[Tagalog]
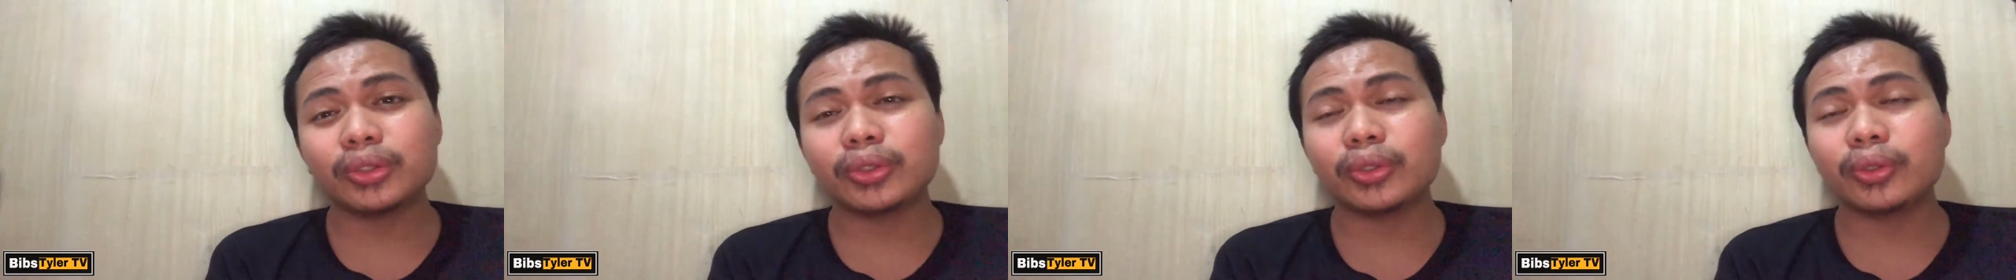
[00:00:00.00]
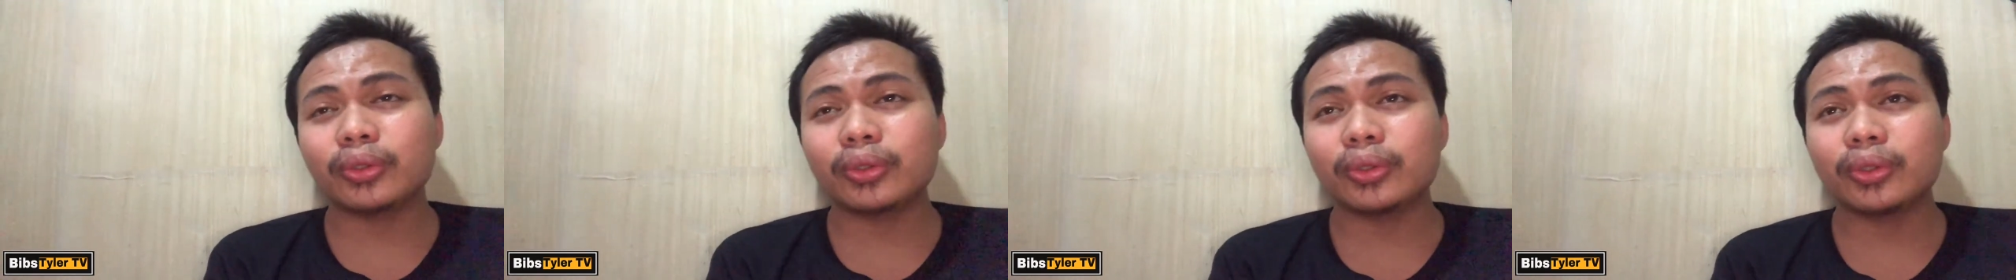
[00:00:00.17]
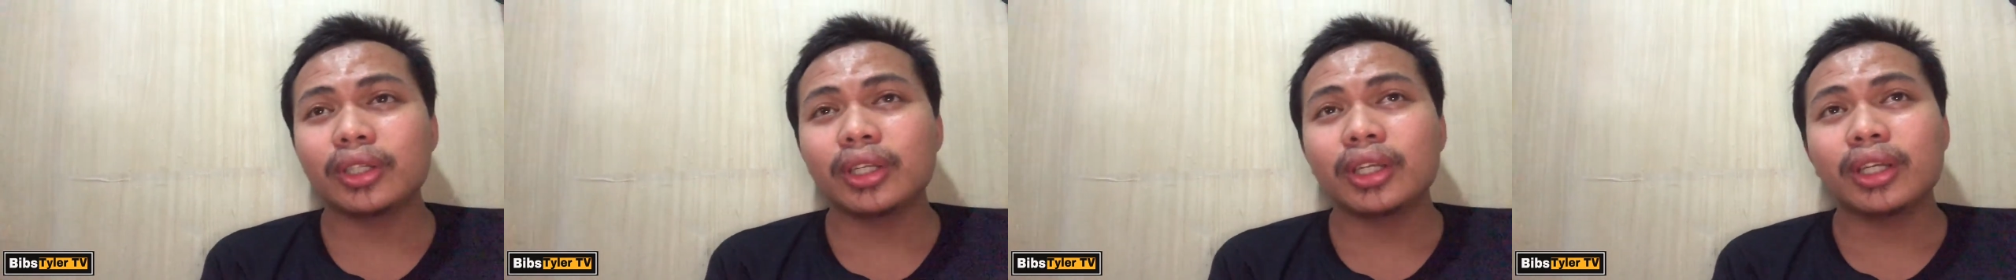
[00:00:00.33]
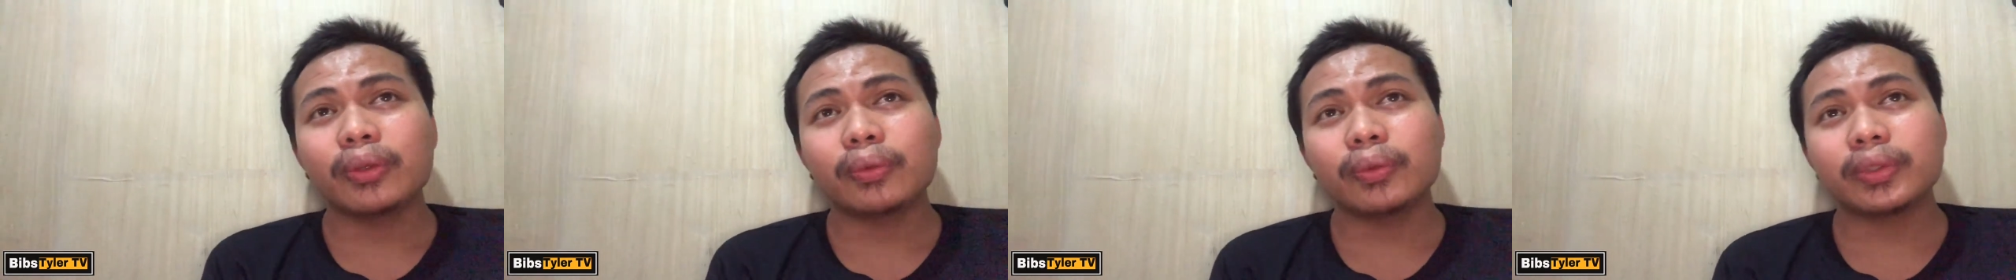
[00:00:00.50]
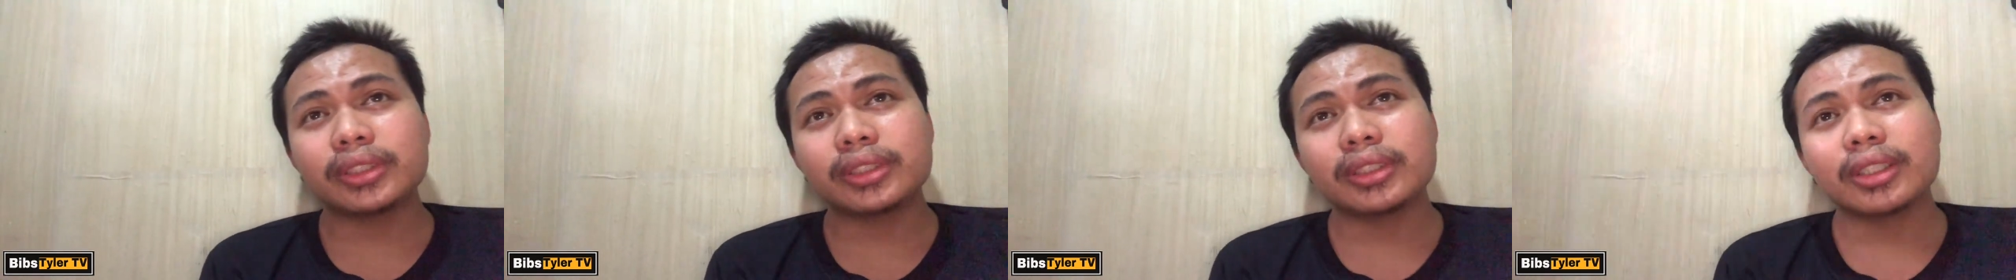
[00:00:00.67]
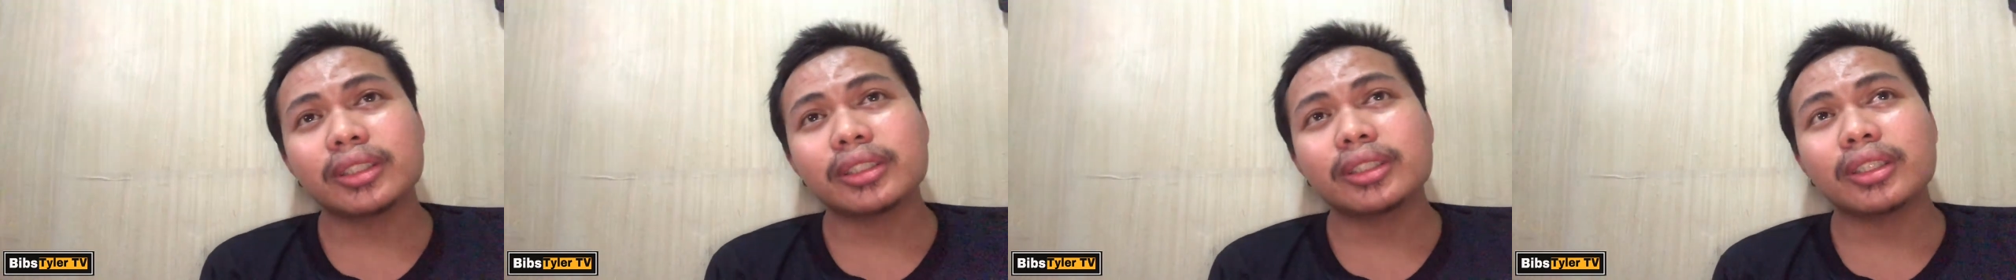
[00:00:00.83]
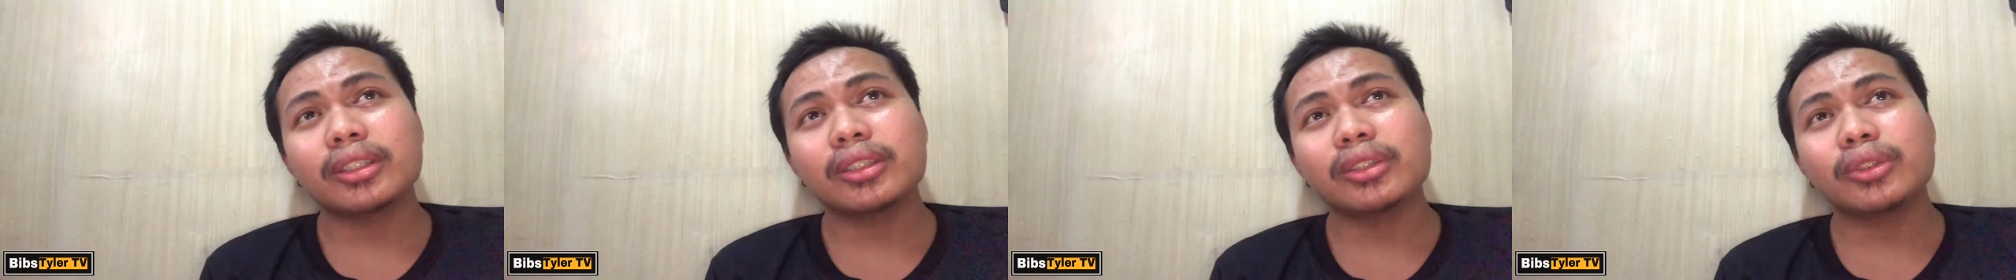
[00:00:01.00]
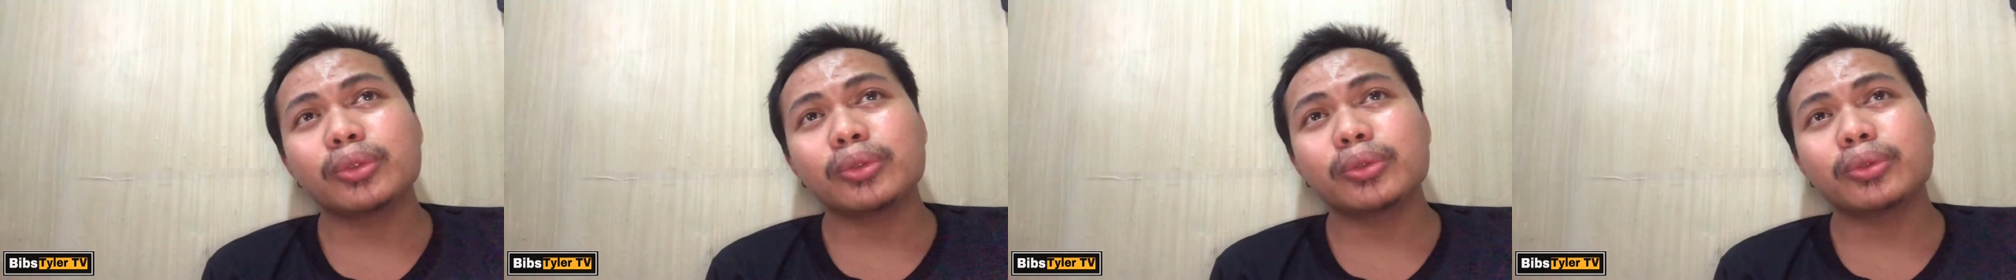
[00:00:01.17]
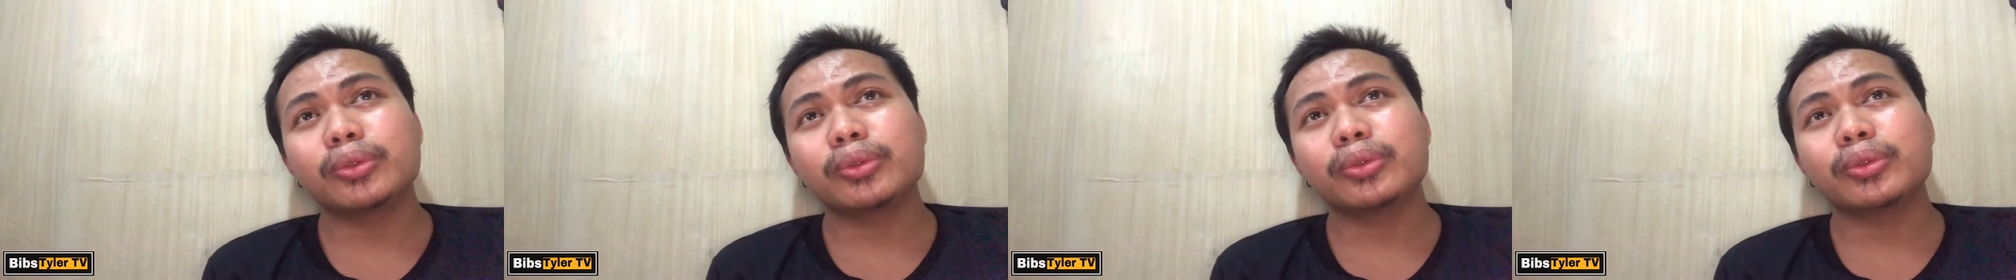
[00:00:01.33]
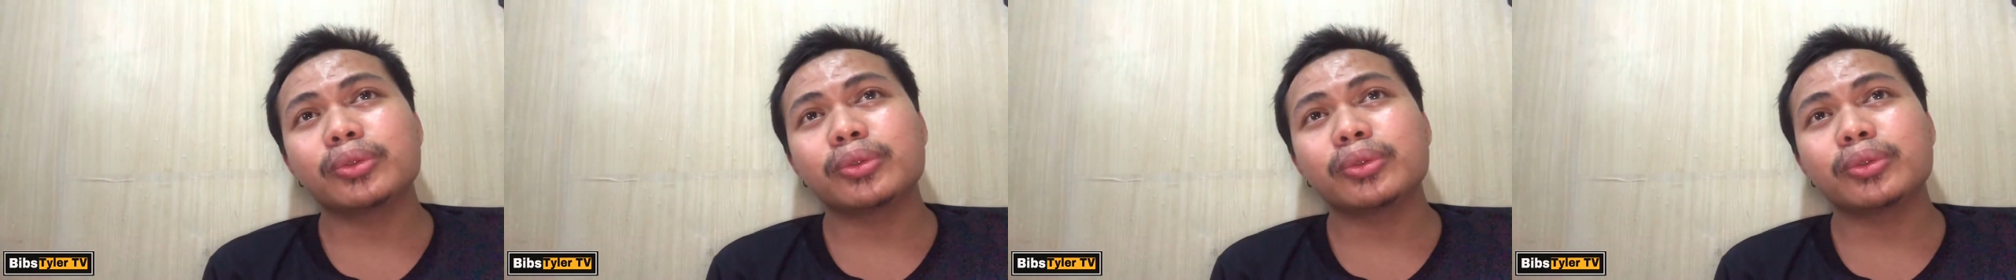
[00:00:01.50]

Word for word: So, we started to